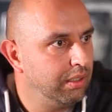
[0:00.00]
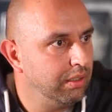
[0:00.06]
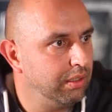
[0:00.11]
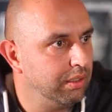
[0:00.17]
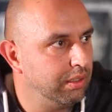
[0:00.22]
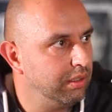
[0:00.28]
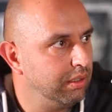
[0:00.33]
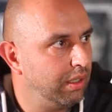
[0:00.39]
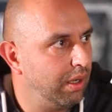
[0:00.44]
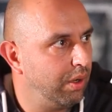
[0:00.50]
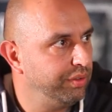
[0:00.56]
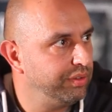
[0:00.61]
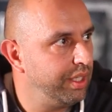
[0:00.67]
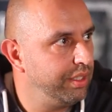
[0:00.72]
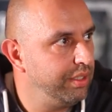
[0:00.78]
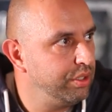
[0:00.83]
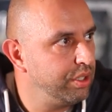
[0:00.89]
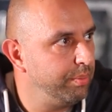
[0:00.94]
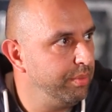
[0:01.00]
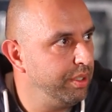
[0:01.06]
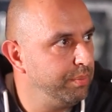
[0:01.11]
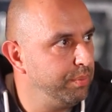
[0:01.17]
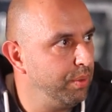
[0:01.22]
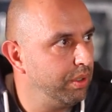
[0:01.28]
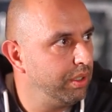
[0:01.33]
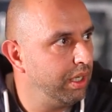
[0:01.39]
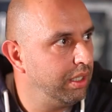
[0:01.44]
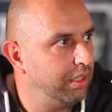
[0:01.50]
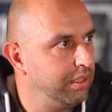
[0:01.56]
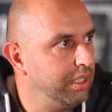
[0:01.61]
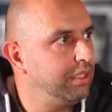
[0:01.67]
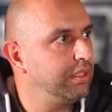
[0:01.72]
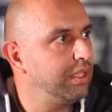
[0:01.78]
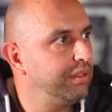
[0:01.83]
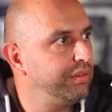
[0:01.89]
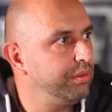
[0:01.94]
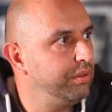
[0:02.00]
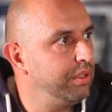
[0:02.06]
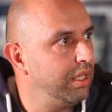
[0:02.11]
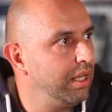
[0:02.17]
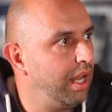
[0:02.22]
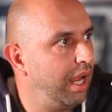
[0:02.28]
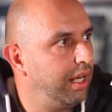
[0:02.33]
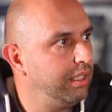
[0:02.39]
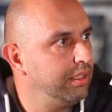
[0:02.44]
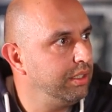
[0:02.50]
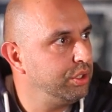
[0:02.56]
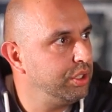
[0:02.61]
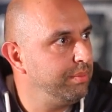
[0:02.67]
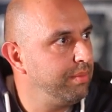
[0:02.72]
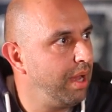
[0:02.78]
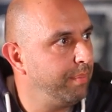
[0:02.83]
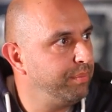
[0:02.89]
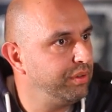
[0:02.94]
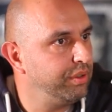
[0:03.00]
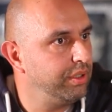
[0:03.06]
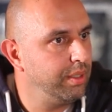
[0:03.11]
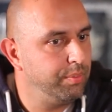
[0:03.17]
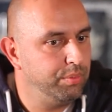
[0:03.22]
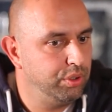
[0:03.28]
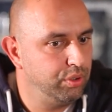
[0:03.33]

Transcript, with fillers: äh, ausländischer Mitbürger nicht dazu in der Lage, eine Stimme abzugeben.